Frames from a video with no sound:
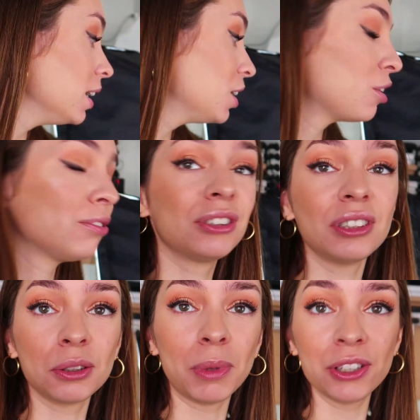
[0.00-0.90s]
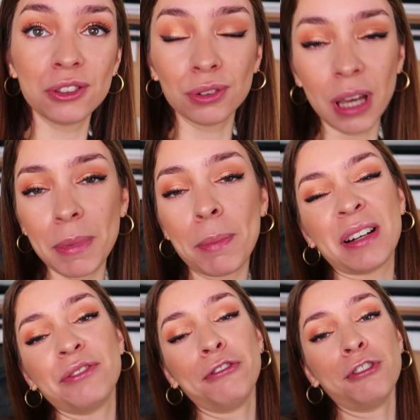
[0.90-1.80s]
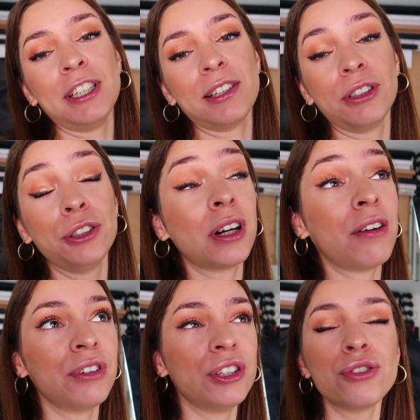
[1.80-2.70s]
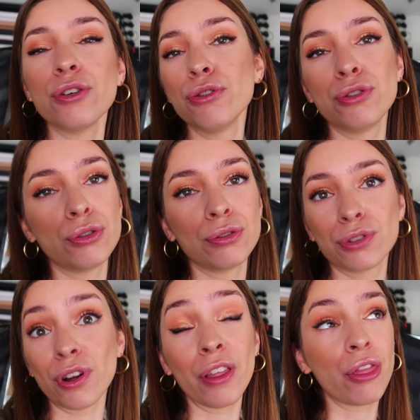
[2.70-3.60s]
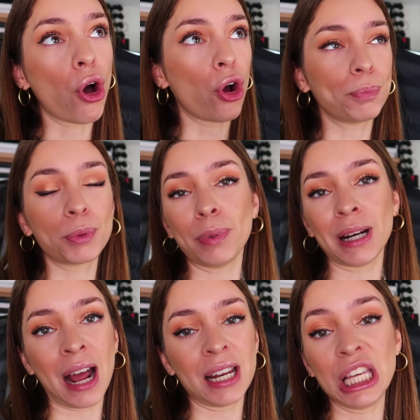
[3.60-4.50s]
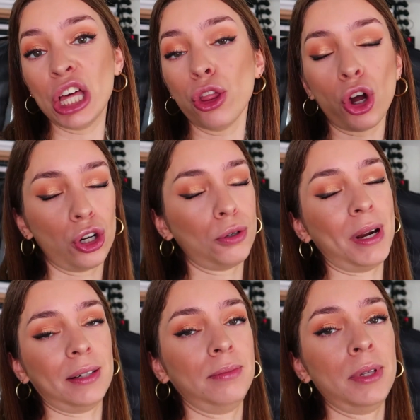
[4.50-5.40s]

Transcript: E agora vou tudo arrumar isto tudo, que é a minha parte favorita. Quando eu gravo vídeos, eu juro-vos, adoro preparar e adoro arrumar.